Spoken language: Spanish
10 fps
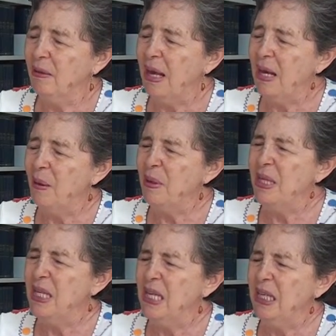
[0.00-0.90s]
en la
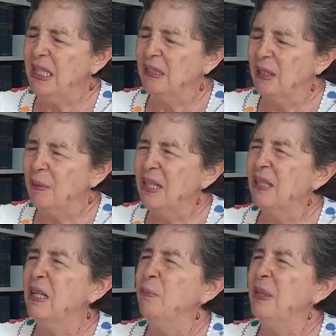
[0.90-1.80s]
medida en que se van
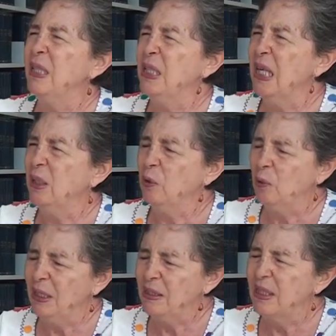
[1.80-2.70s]

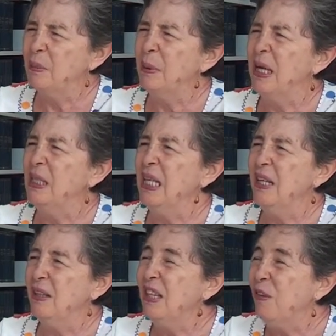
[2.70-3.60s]
repitiendo y se van
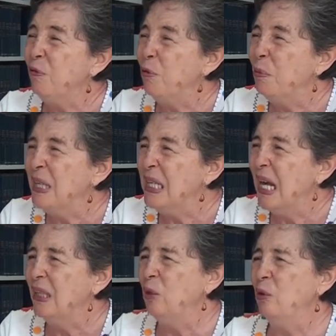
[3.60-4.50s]

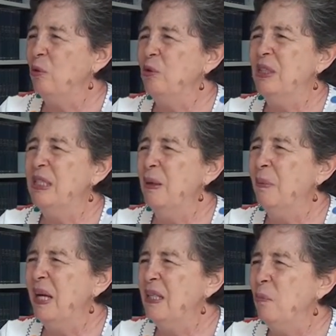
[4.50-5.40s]
difuminando, se
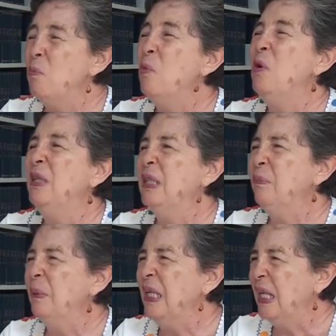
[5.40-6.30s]
van
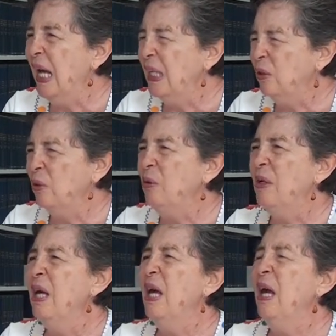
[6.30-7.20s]
multiplicando
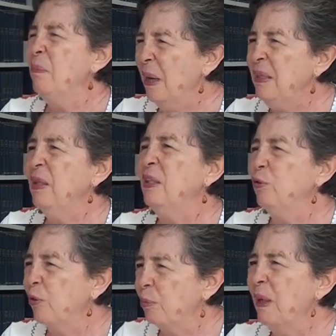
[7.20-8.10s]
van
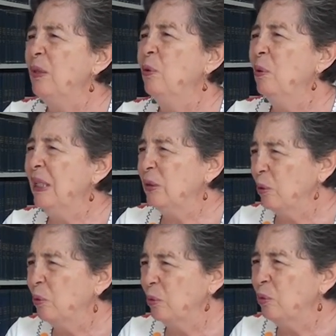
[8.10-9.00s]
transformando
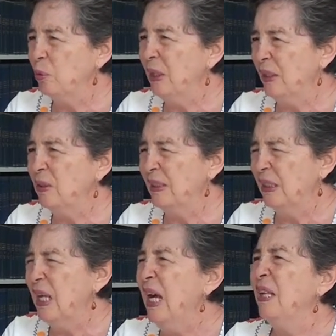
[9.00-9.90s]
estructuras.
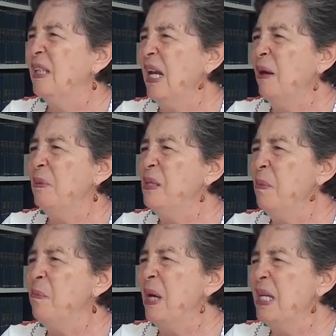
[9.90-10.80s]
De la
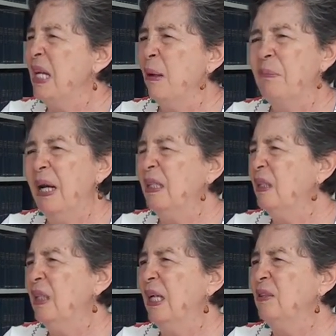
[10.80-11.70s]
misma manera,
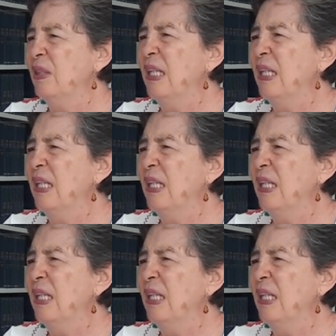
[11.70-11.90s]
prácticas